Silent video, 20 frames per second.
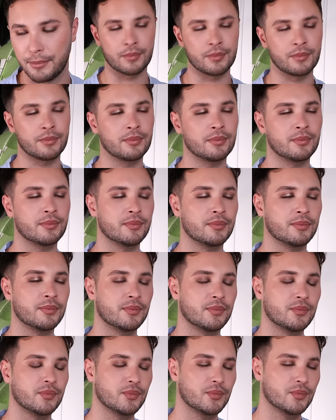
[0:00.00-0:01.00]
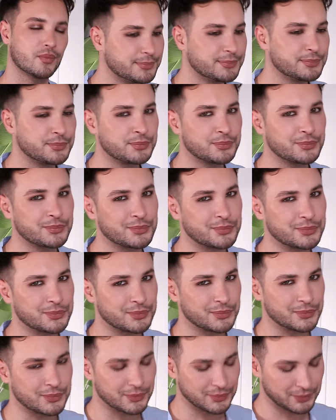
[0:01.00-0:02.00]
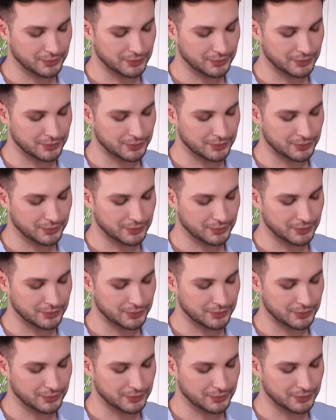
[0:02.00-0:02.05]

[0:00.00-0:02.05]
Mmh. Mmh.